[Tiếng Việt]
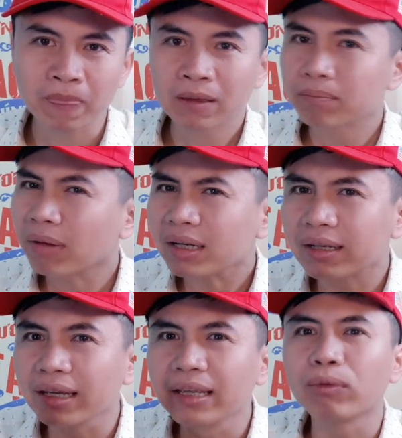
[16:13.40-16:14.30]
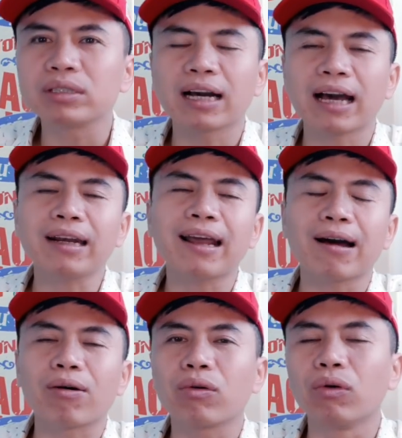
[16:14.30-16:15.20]
Bất kỳ một dự án
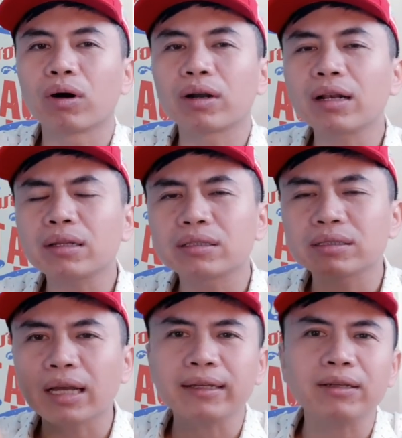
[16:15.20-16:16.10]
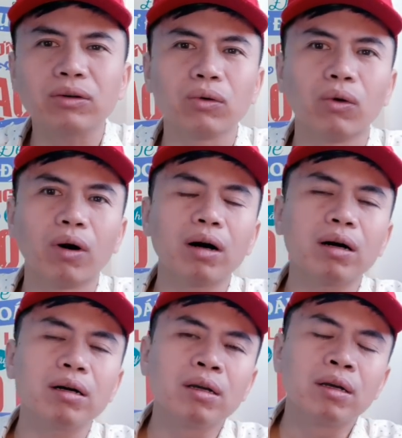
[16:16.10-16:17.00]
nào của đất xanh
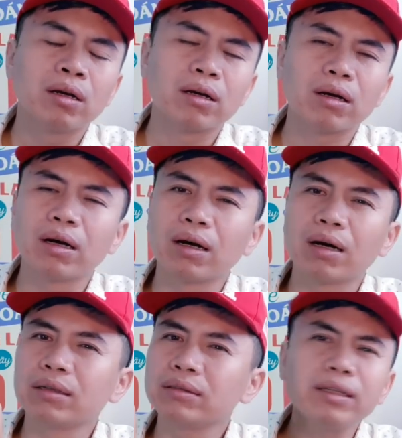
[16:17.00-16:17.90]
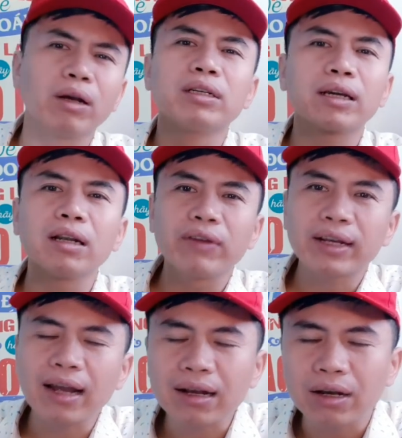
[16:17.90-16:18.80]
của uh, rất nhiều những cái đơn vị
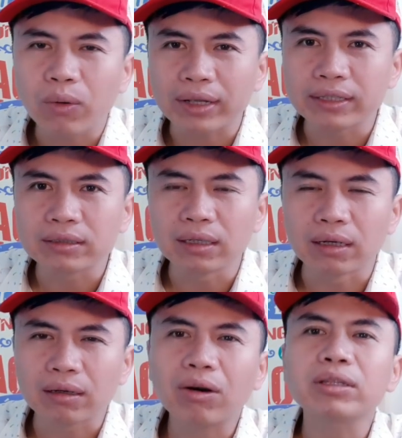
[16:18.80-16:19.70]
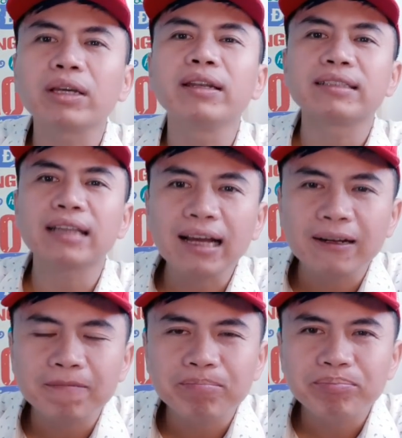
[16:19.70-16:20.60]
khác ở ngoài thị trường có thể định
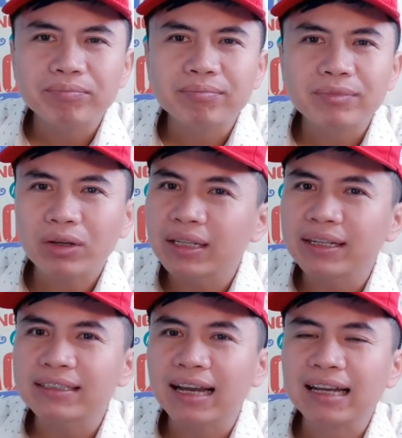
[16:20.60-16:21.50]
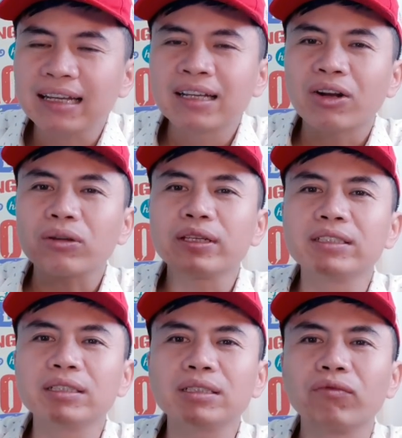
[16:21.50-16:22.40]
giá có thể định giá có thể
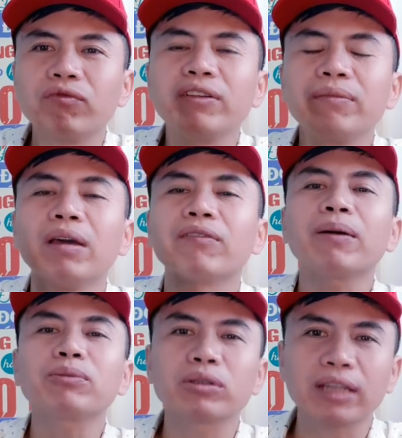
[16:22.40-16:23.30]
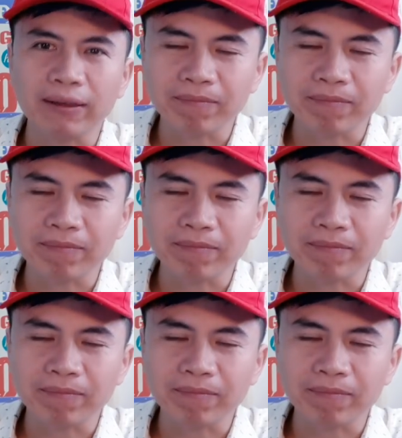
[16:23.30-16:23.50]
sử dụng biện pháp so sánh